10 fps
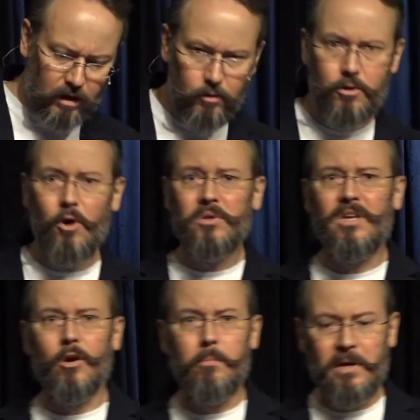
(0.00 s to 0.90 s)
et une autre qui
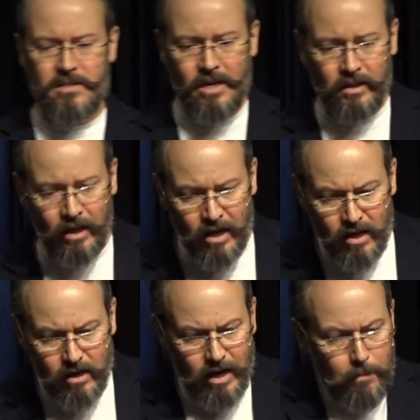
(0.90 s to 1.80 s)
représente
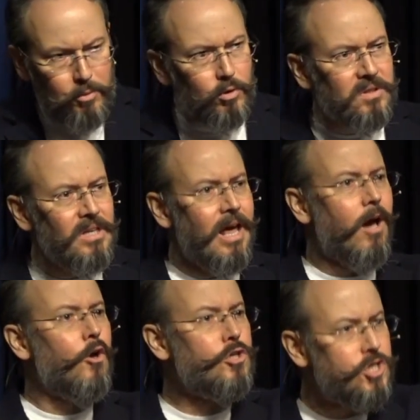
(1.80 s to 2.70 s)
la pureté, la
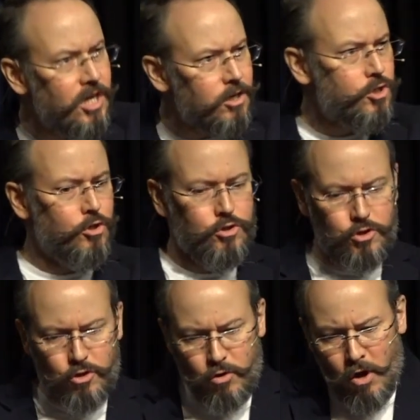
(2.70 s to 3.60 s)
recherche de
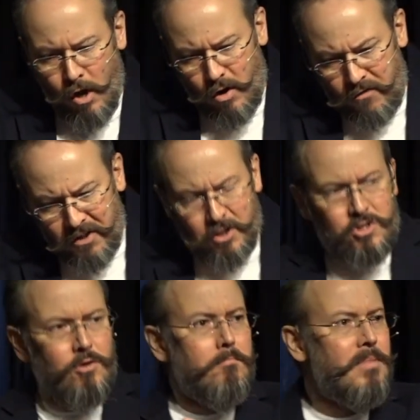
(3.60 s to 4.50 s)
Dieu, le fait de
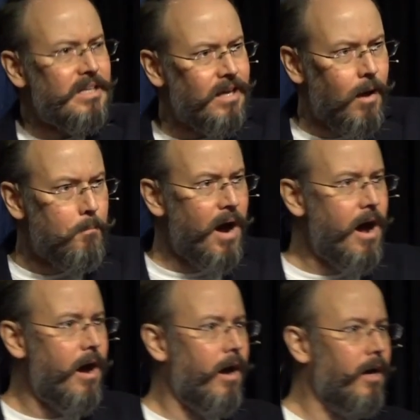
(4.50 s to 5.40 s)
se mettre à
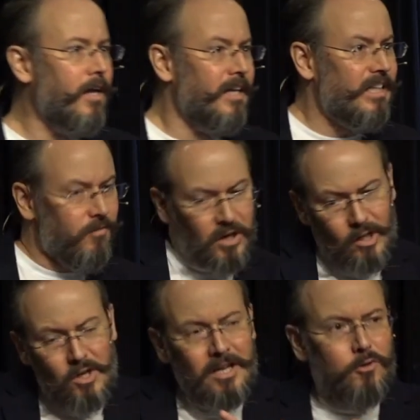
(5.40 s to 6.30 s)
part, qui va être
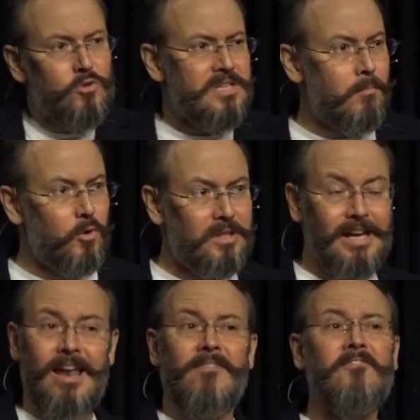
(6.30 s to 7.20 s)
là dans toute sa beauté.
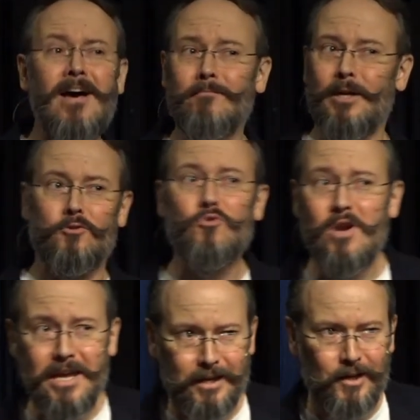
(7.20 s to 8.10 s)
La femme, dans tous
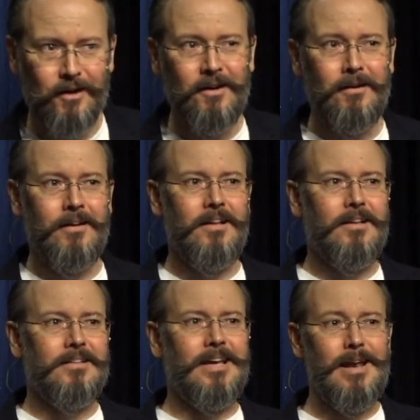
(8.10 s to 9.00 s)
les cas,
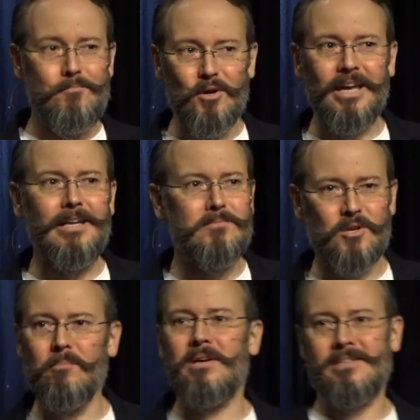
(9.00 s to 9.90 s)
dans l'Apocalypse,
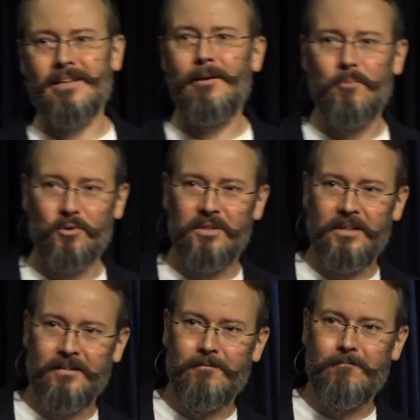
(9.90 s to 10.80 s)
représente la beauté.
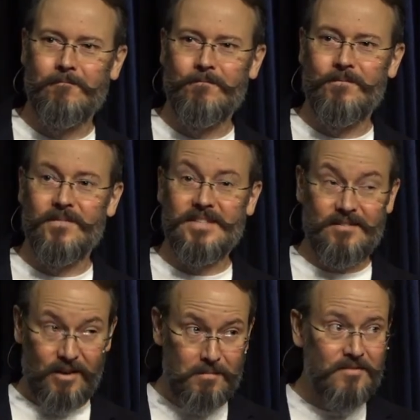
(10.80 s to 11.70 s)
C'est
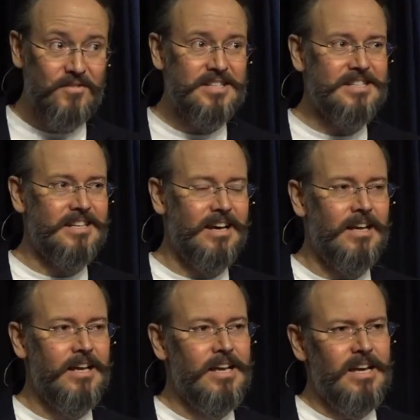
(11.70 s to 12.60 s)
vraiment fascinant.
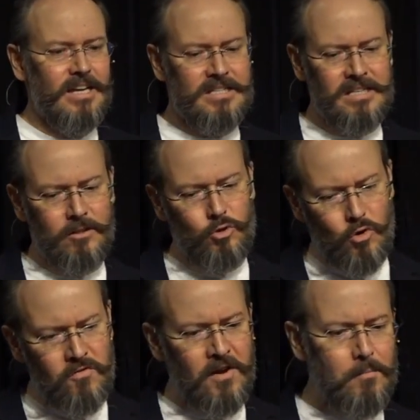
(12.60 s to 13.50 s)
Et ces deux
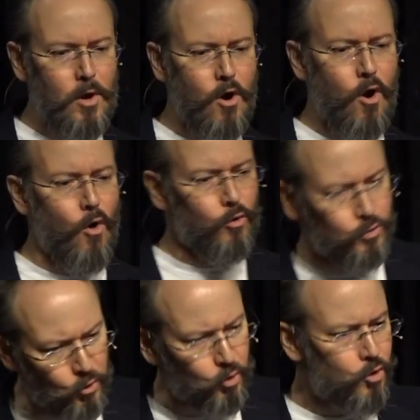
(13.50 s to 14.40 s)
femmes-là ont
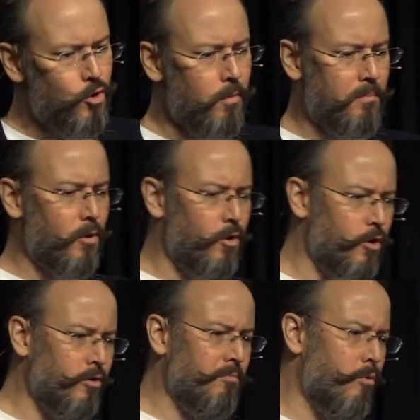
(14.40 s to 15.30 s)
deux coupes.
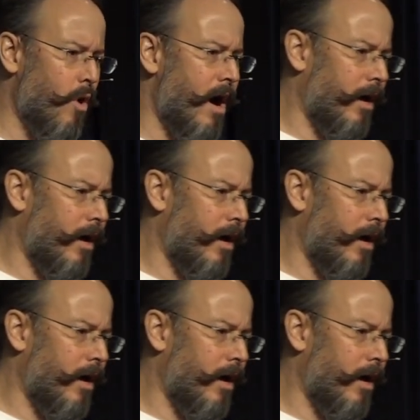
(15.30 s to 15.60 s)
Une boit